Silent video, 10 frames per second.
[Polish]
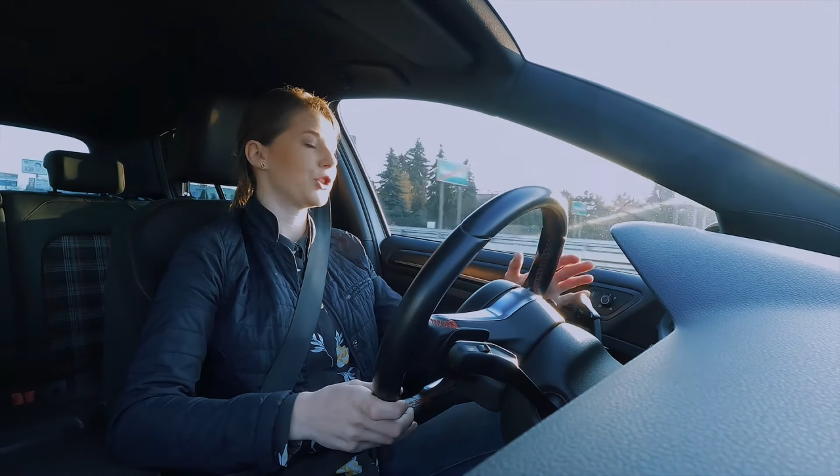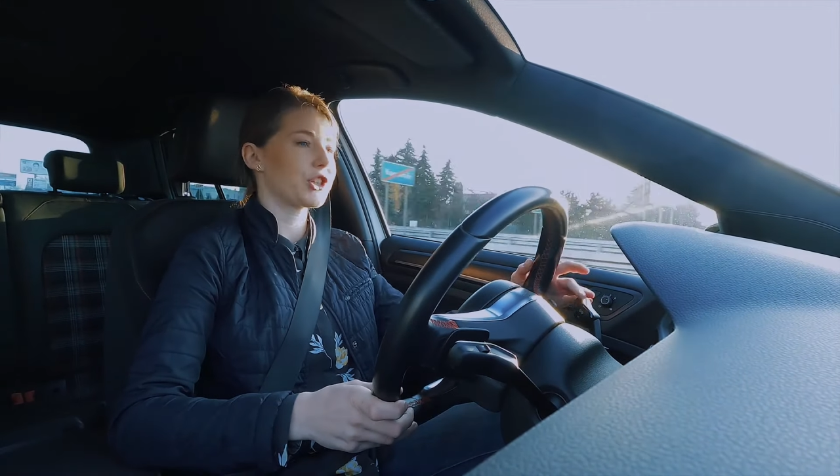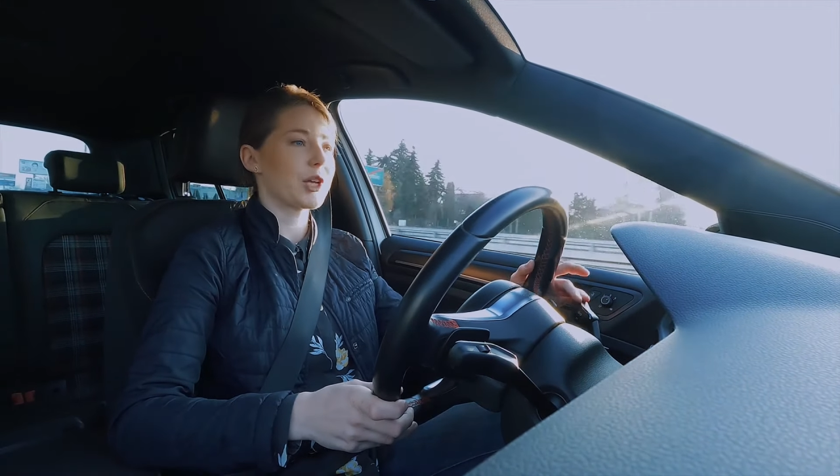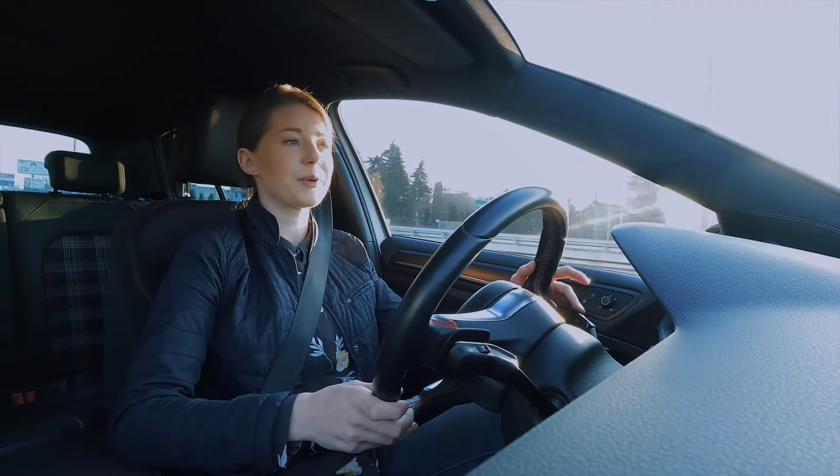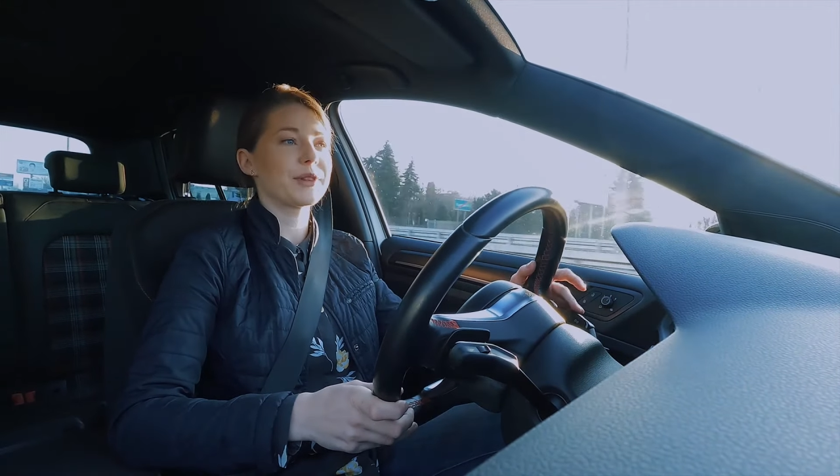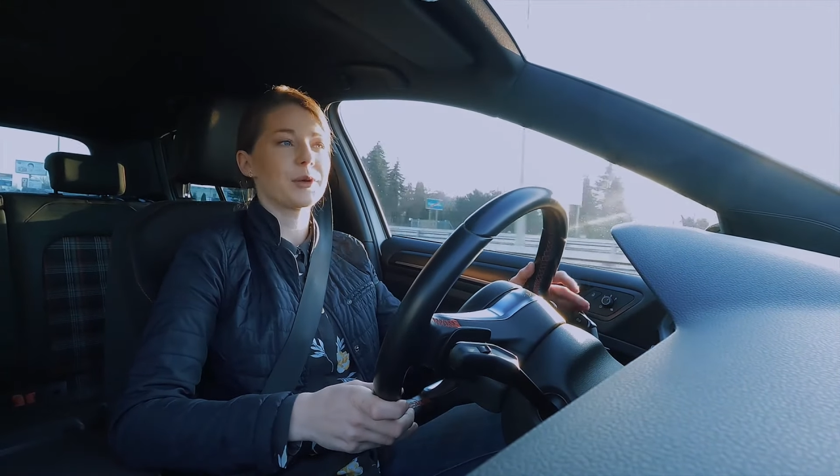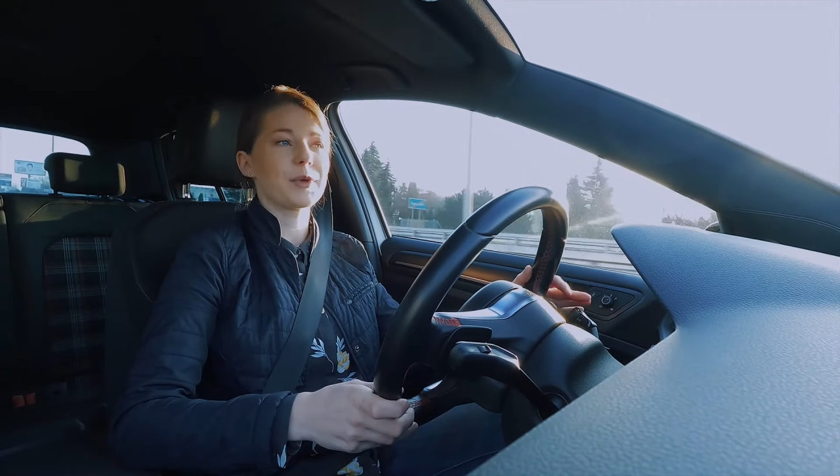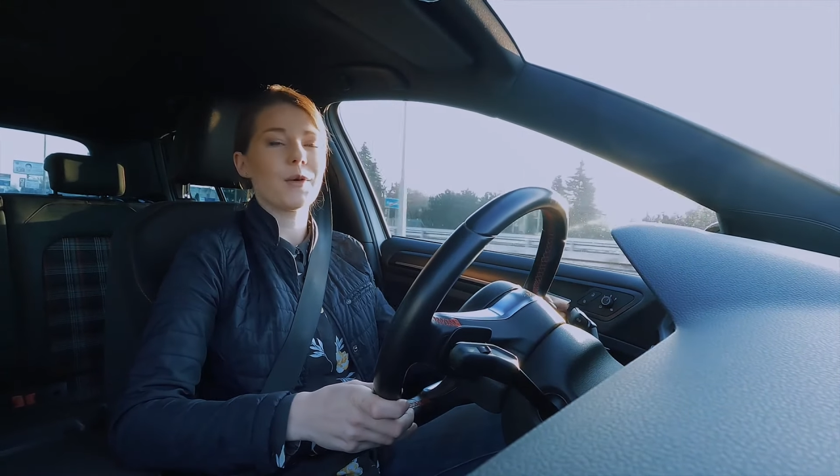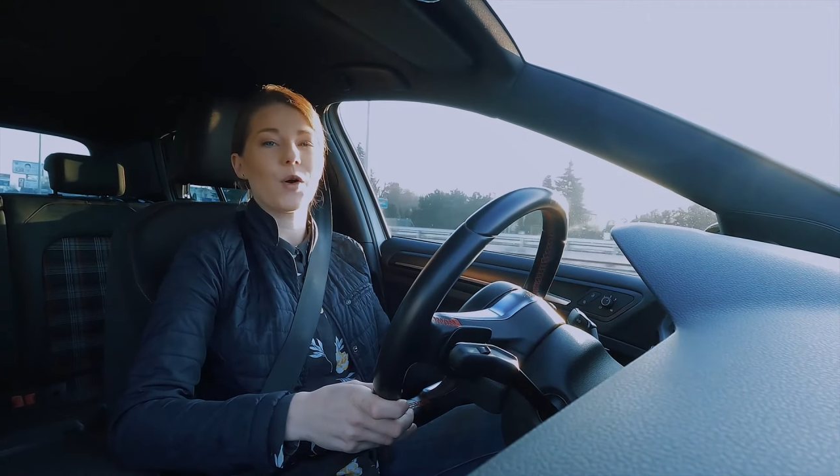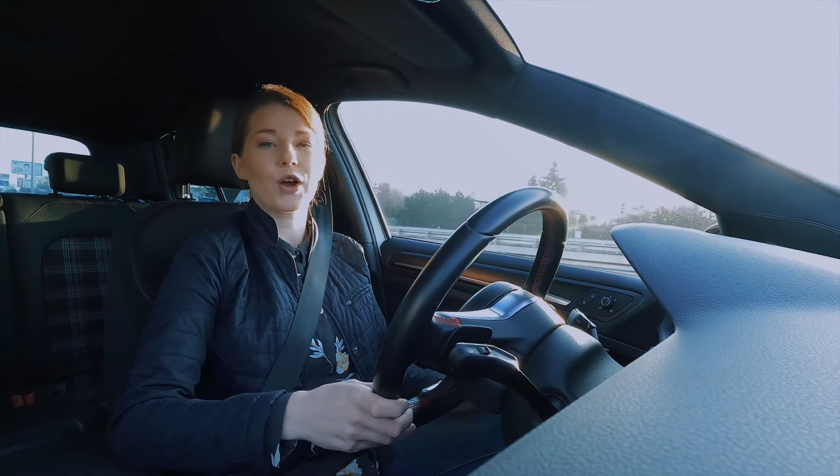dzisiaj będę
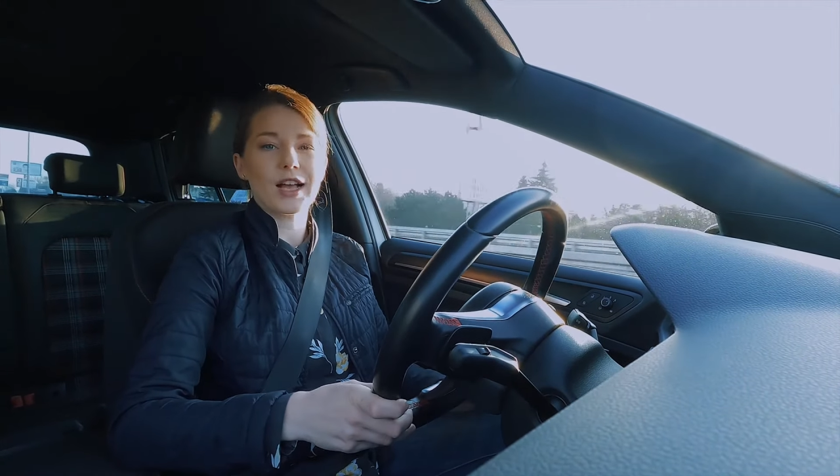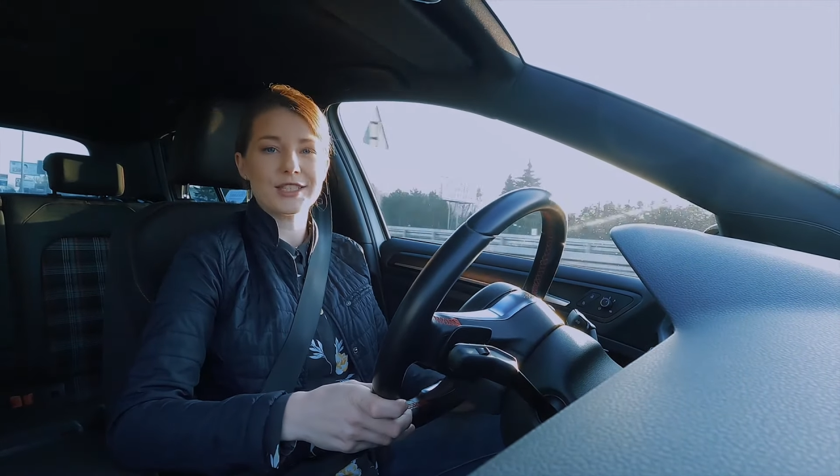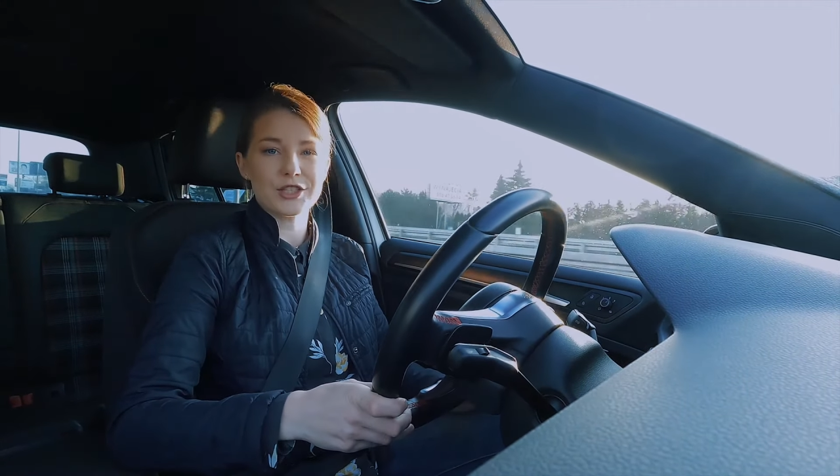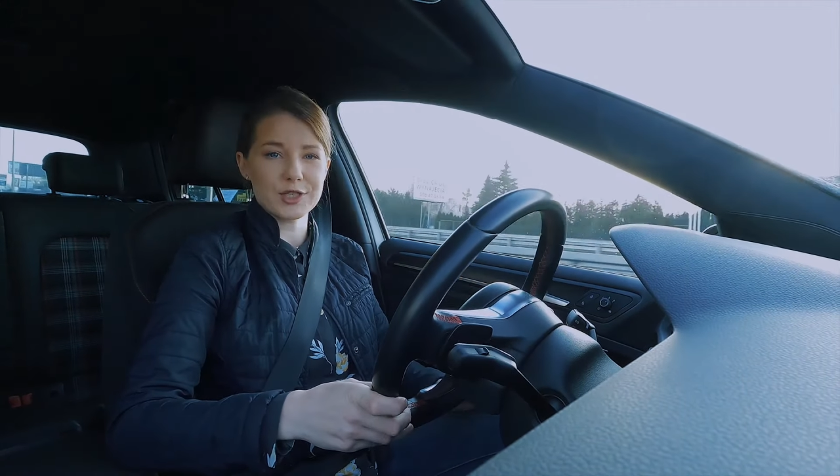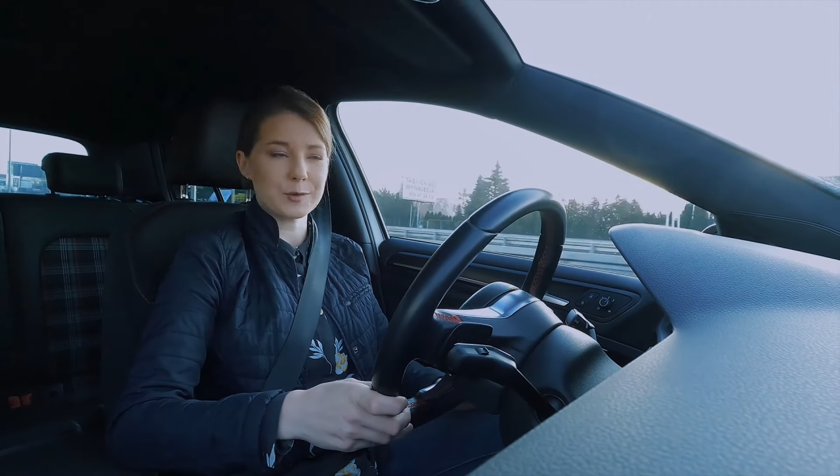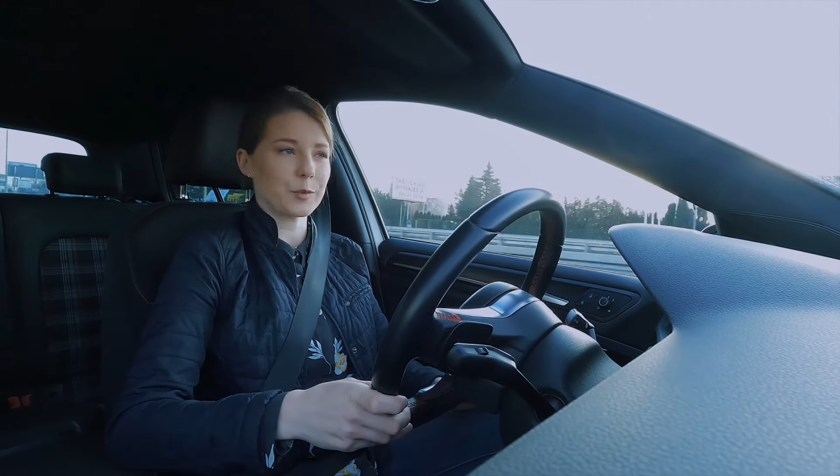miała okazję się